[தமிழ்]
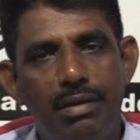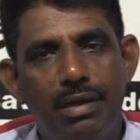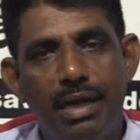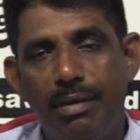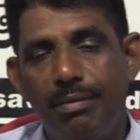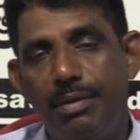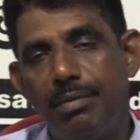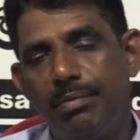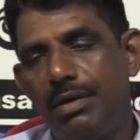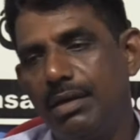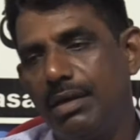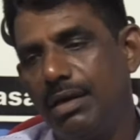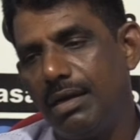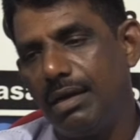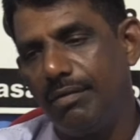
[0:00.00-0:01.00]
நடைபெறும்
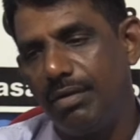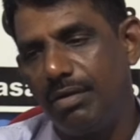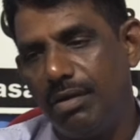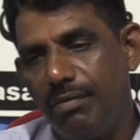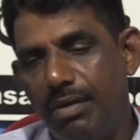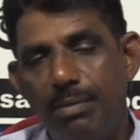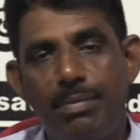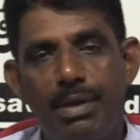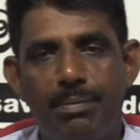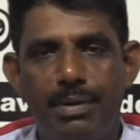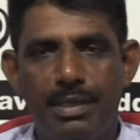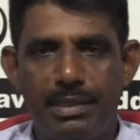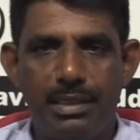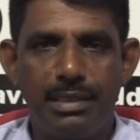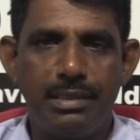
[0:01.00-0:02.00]
என்கின்ற அவர்களை
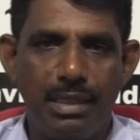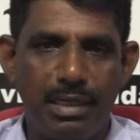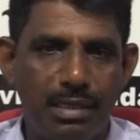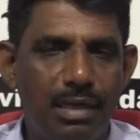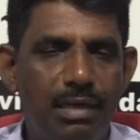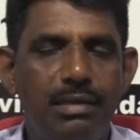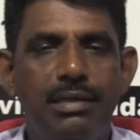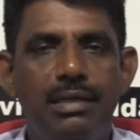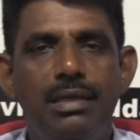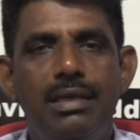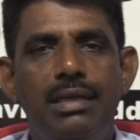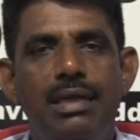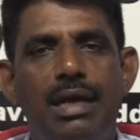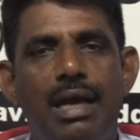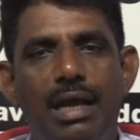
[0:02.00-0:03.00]
விளம்பரப்படுத்தியிருந்தார்கள்
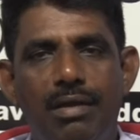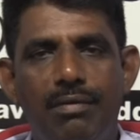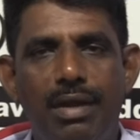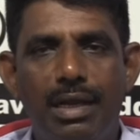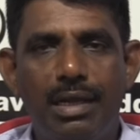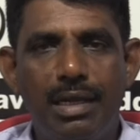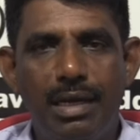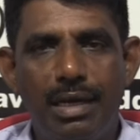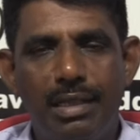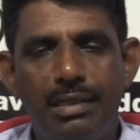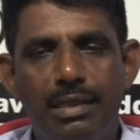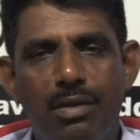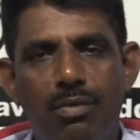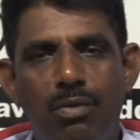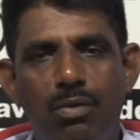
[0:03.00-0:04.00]
ஆகவே அங்கு
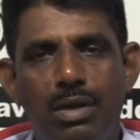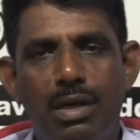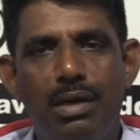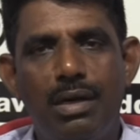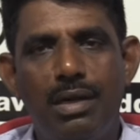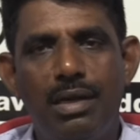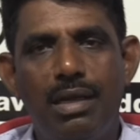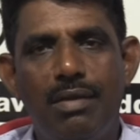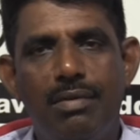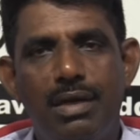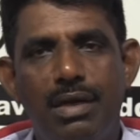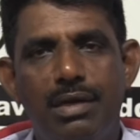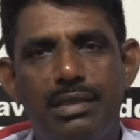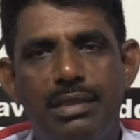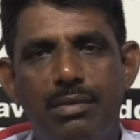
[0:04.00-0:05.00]
நடந்த கூட்டங்களிலே
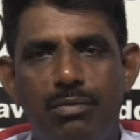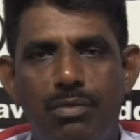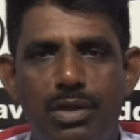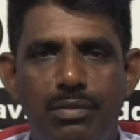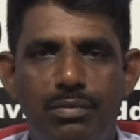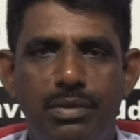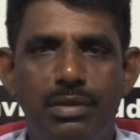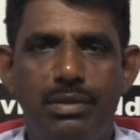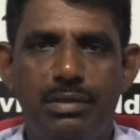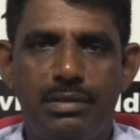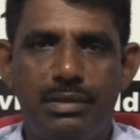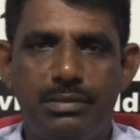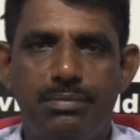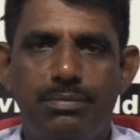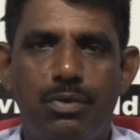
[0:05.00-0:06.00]
அவர்கள் எடுத்த முடிவு
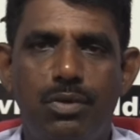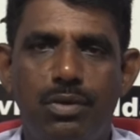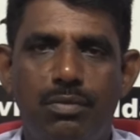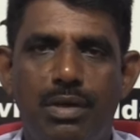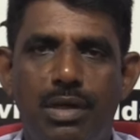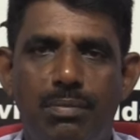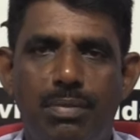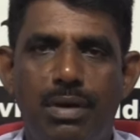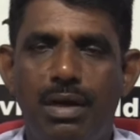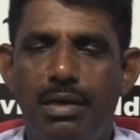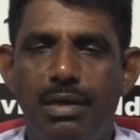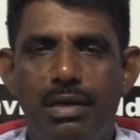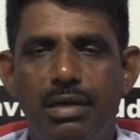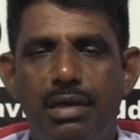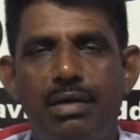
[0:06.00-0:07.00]
பொது
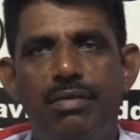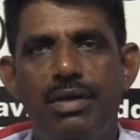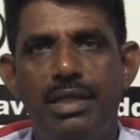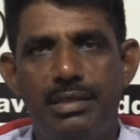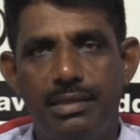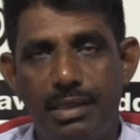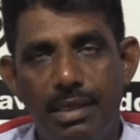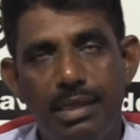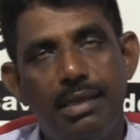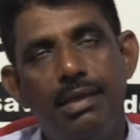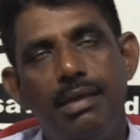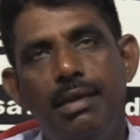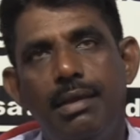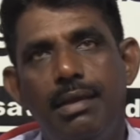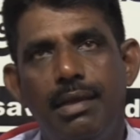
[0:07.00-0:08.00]
வேட்பாளர் என்கிற விடயத்திலே
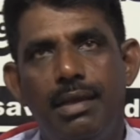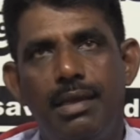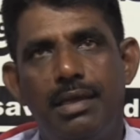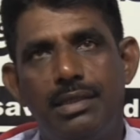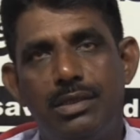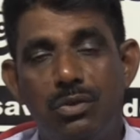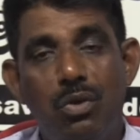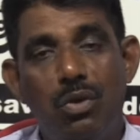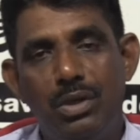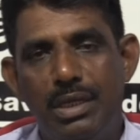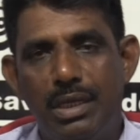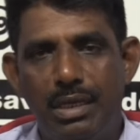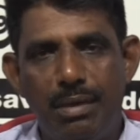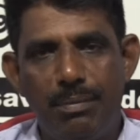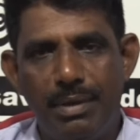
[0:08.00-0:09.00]
துரோகி
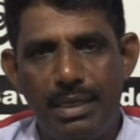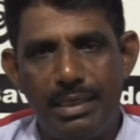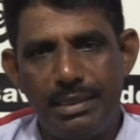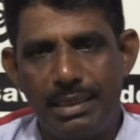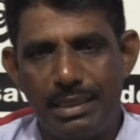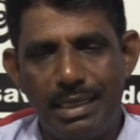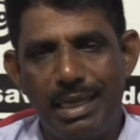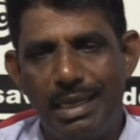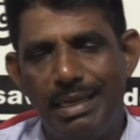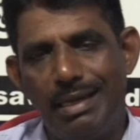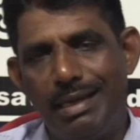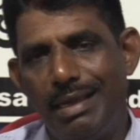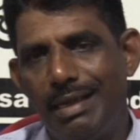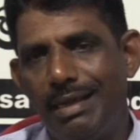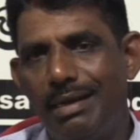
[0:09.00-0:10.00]
என்ற பட்டத்திற்காக
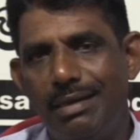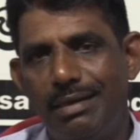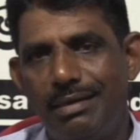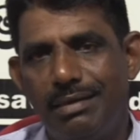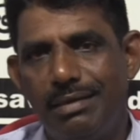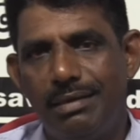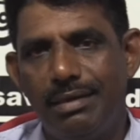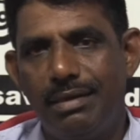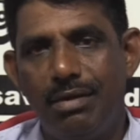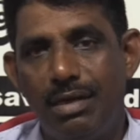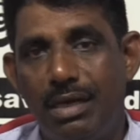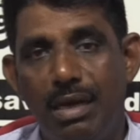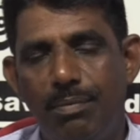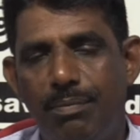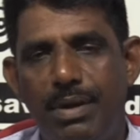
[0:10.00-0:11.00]
நாங்கள் எங்களுடைய
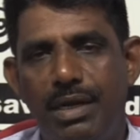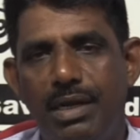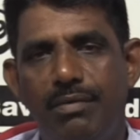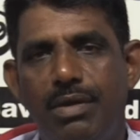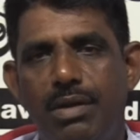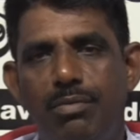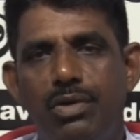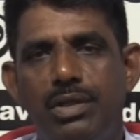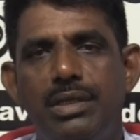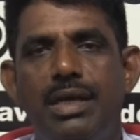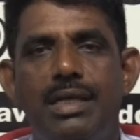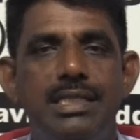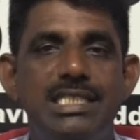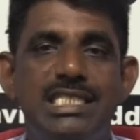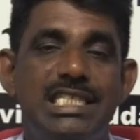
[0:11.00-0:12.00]
நிலப்பாட்டை விட
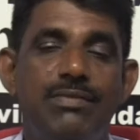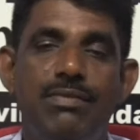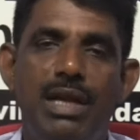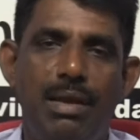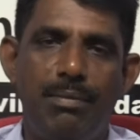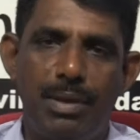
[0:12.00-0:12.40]
முடியாது சிவில்